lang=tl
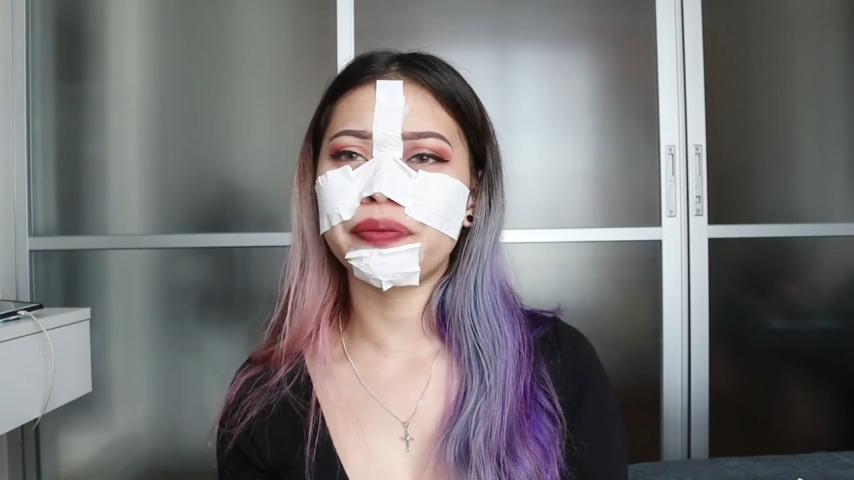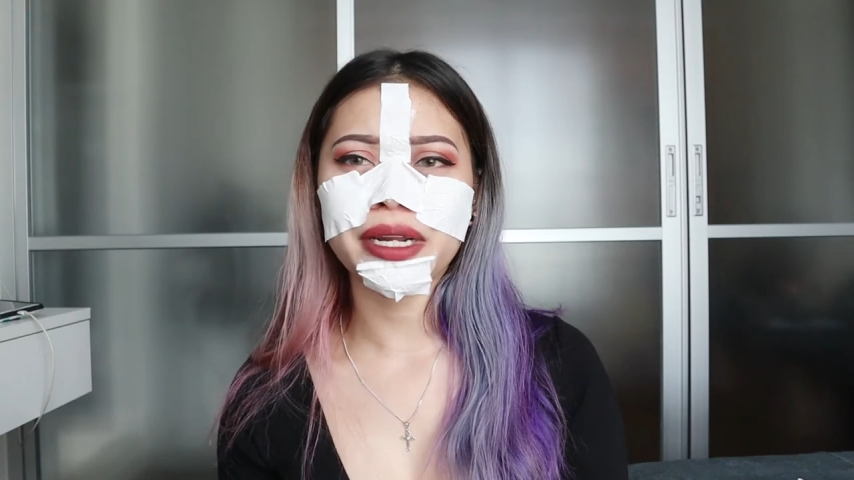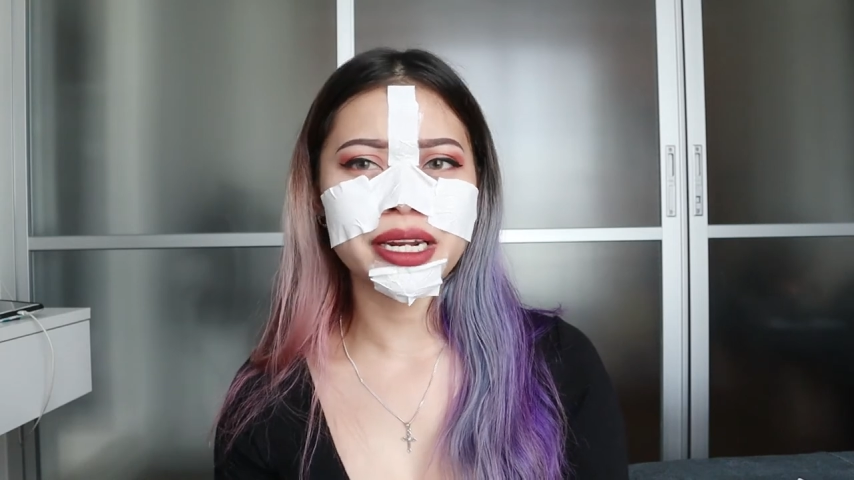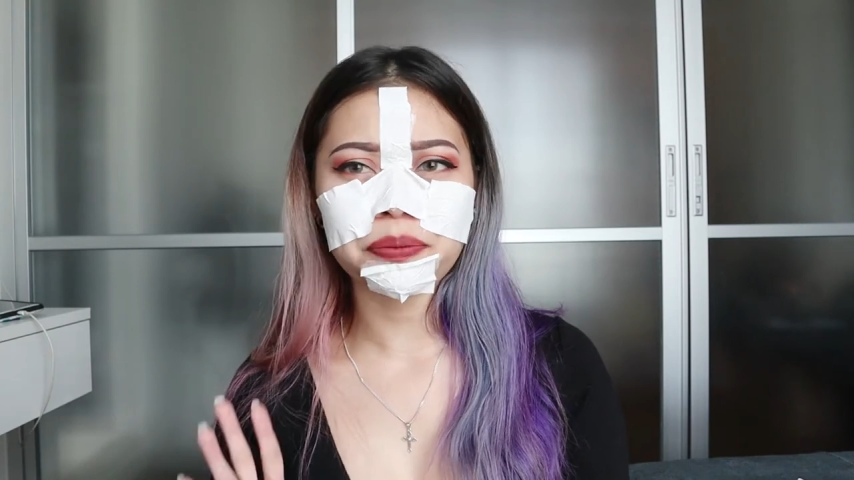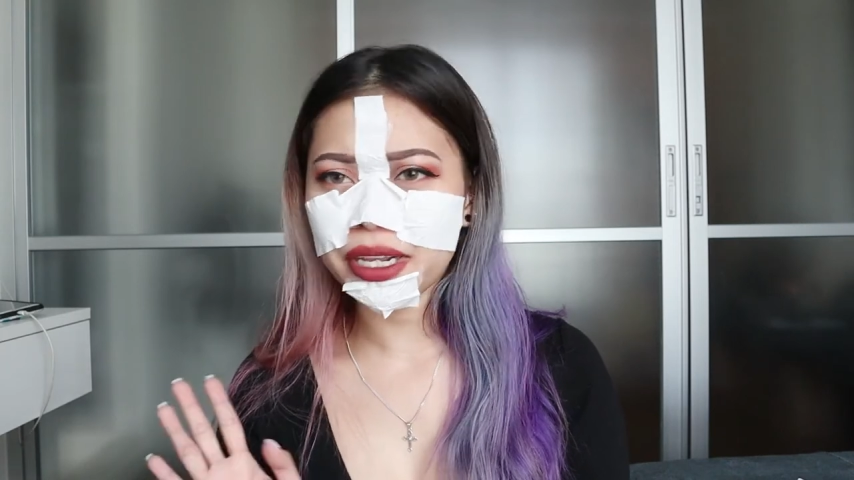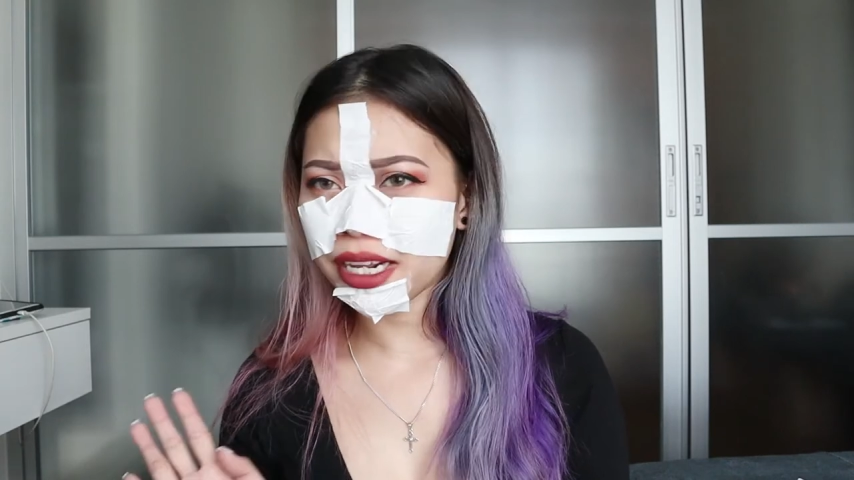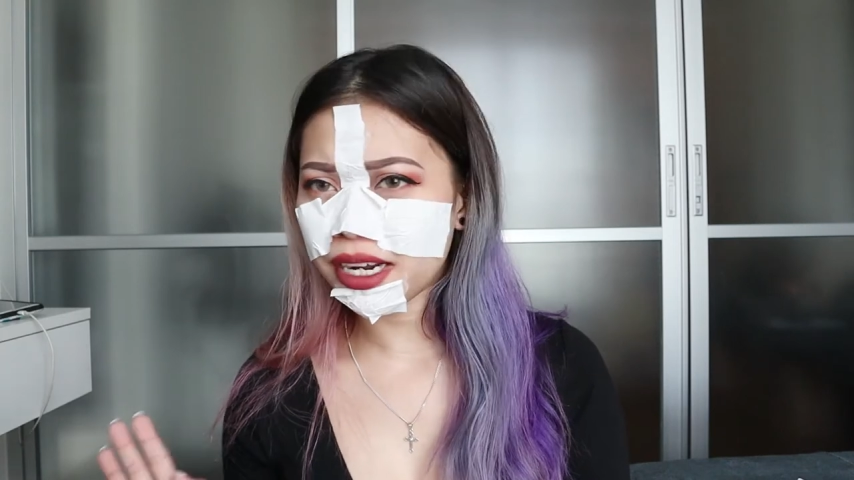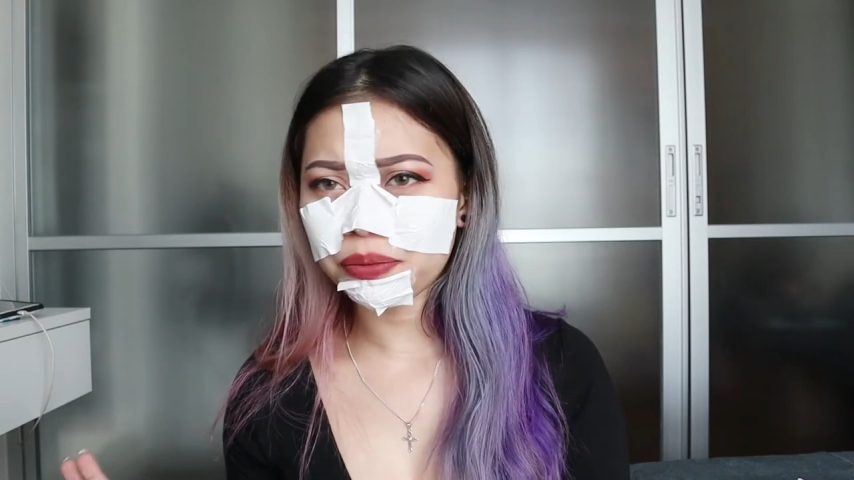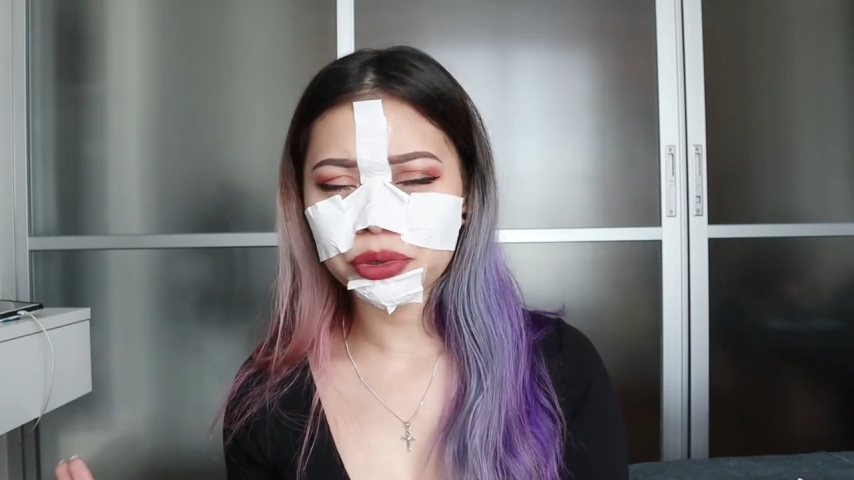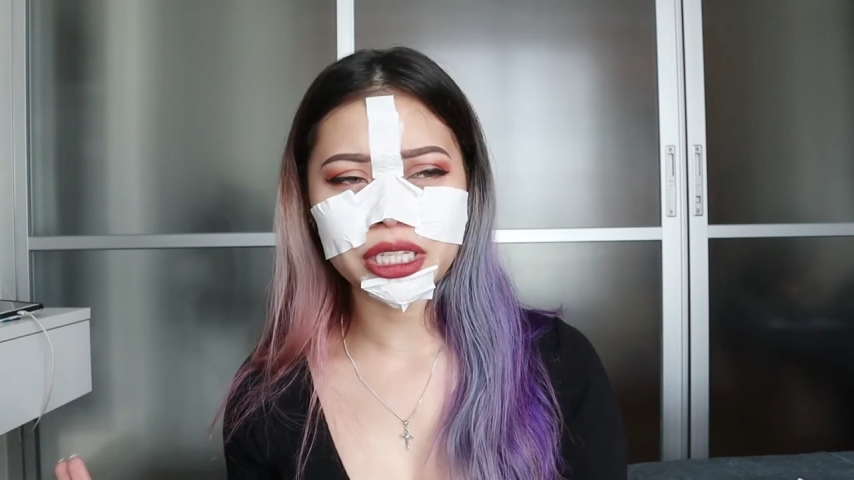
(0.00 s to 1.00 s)
Bili ng bili
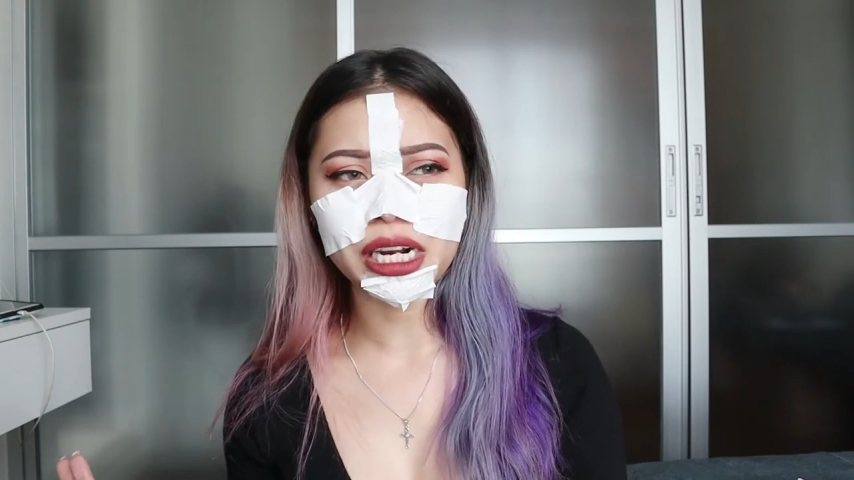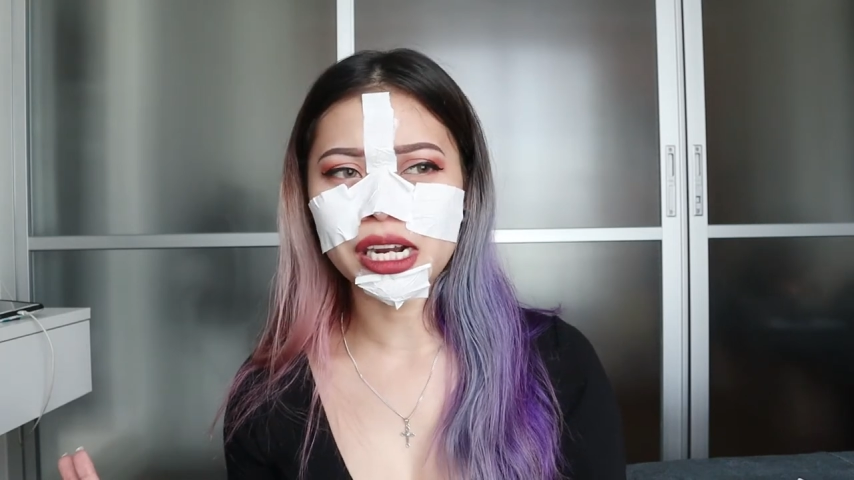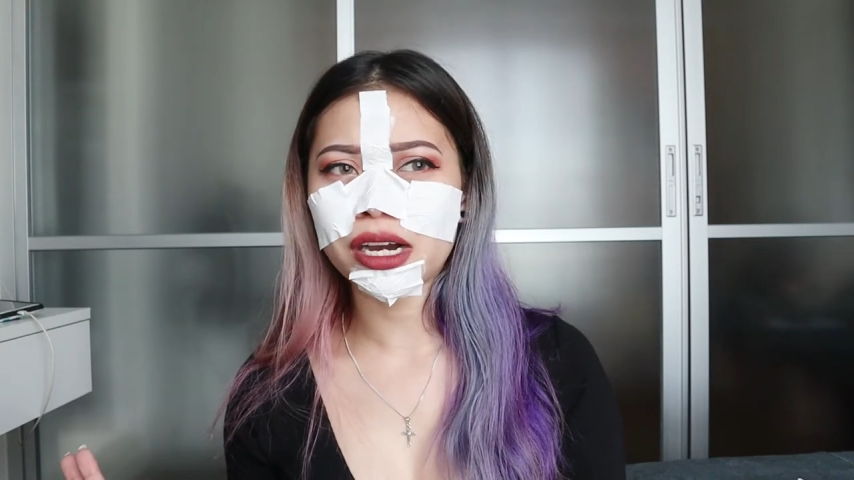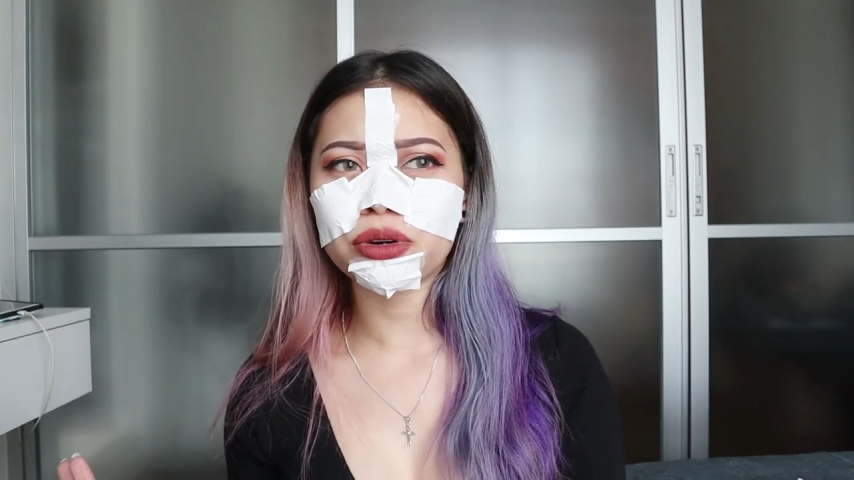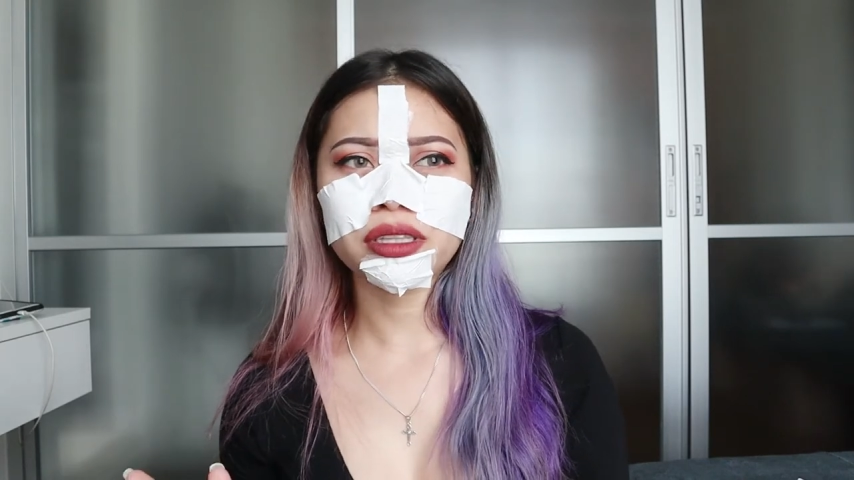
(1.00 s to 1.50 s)
lang po talaga ako.